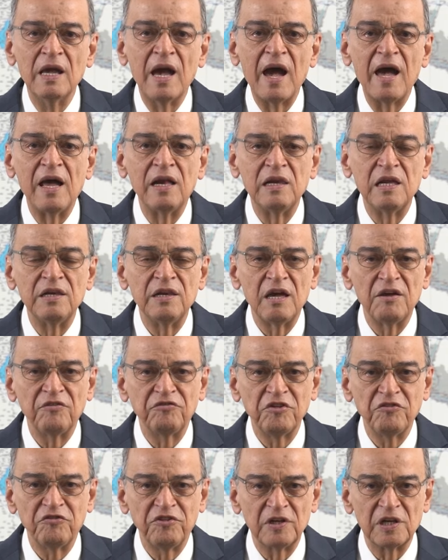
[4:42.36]
اهلنا
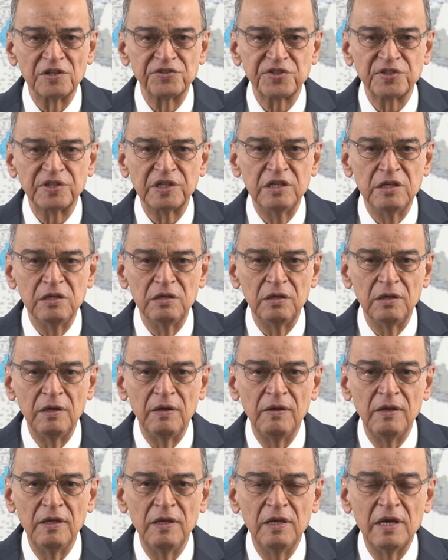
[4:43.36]
في فلسطين
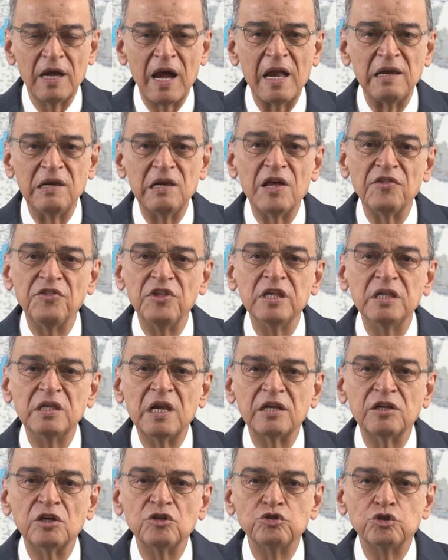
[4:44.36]
الذين
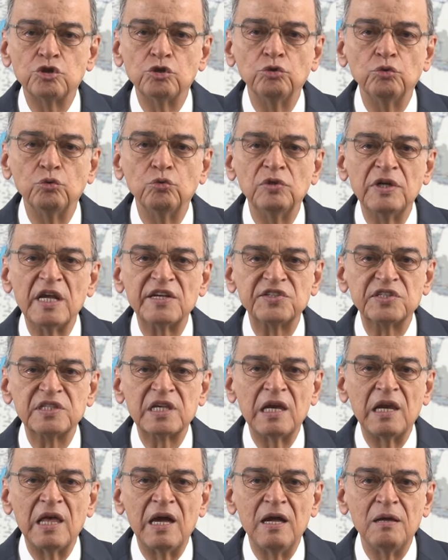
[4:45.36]
ينشدون
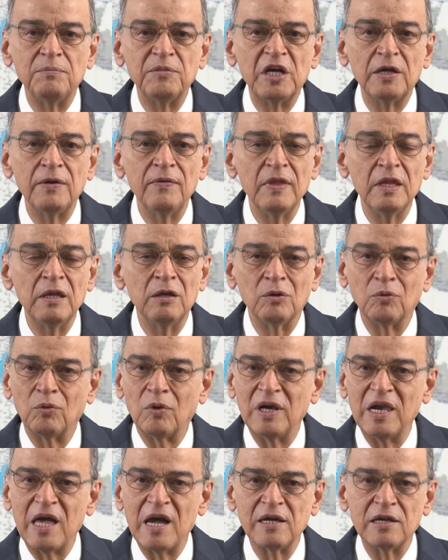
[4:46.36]
السلام
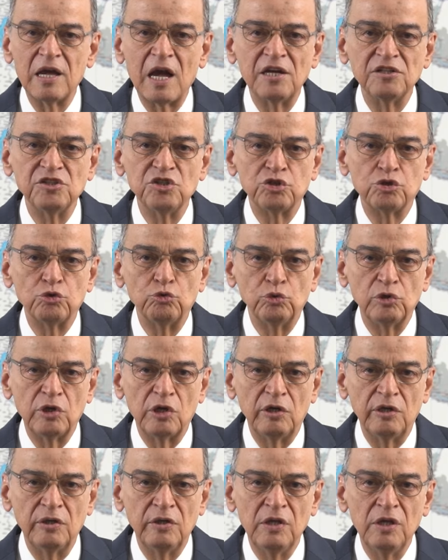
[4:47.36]
ولا
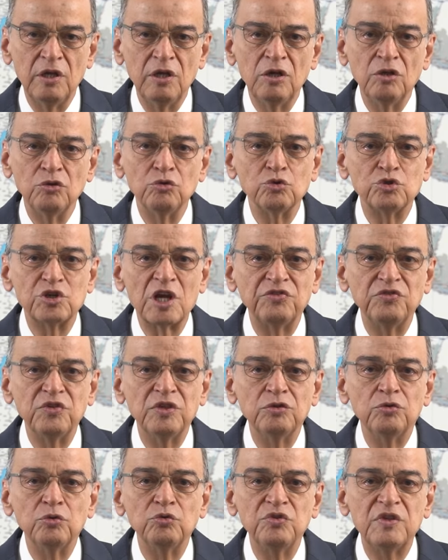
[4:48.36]
يعيشونه
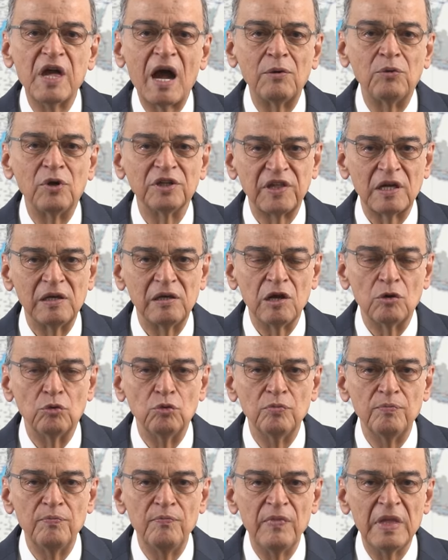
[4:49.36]
نجدد الدعوه
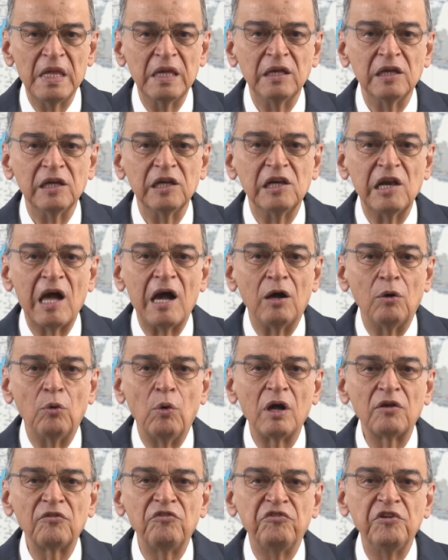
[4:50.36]
اليوم الى
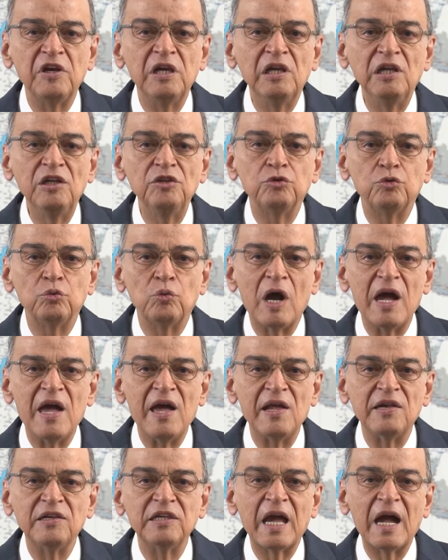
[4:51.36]
وقف
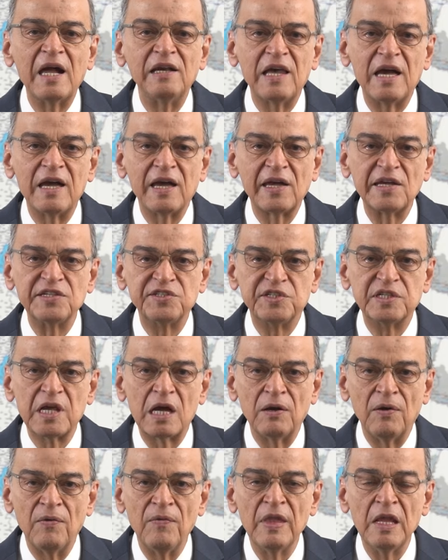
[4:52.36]
العدوان على
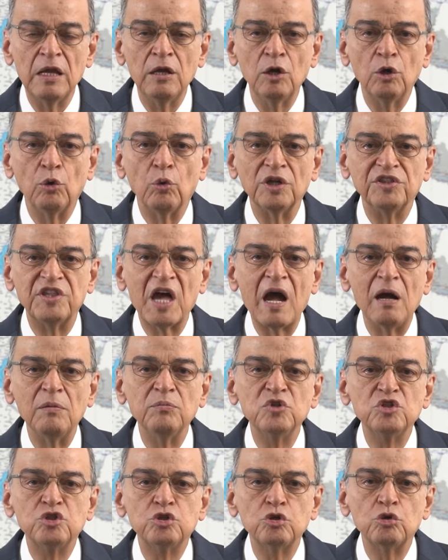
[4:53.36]
غزه
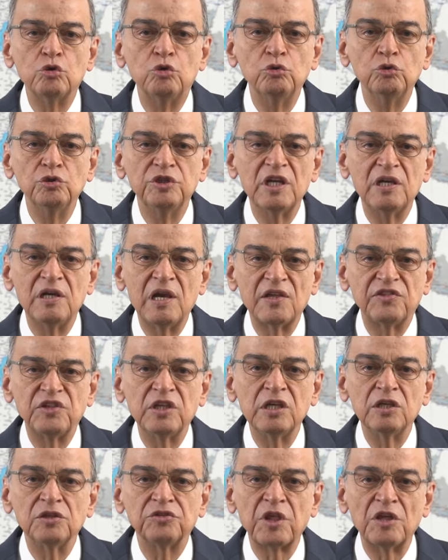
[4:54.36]
ودعم الجهود
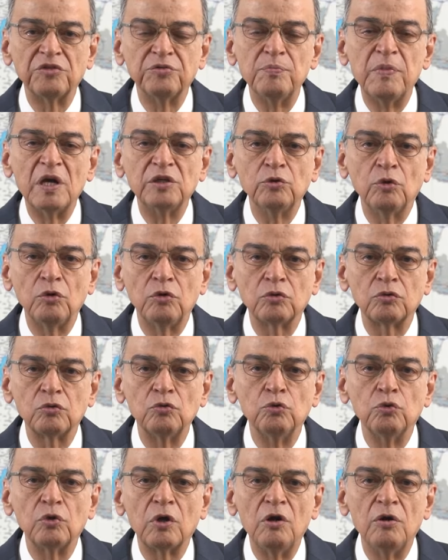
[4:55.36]
التي تضمن
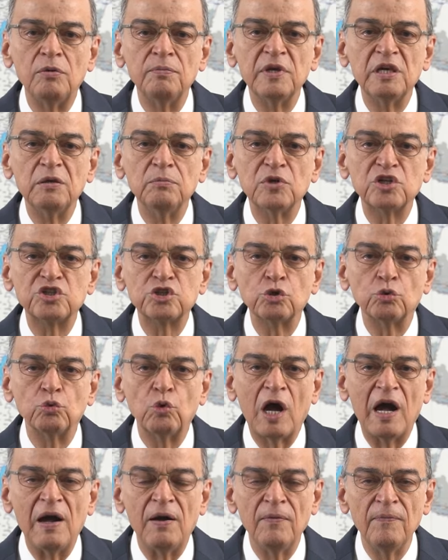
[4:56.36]
حقوقهم
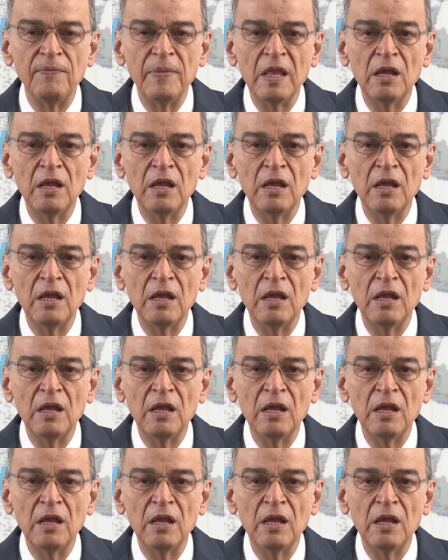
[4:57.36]
المشروعه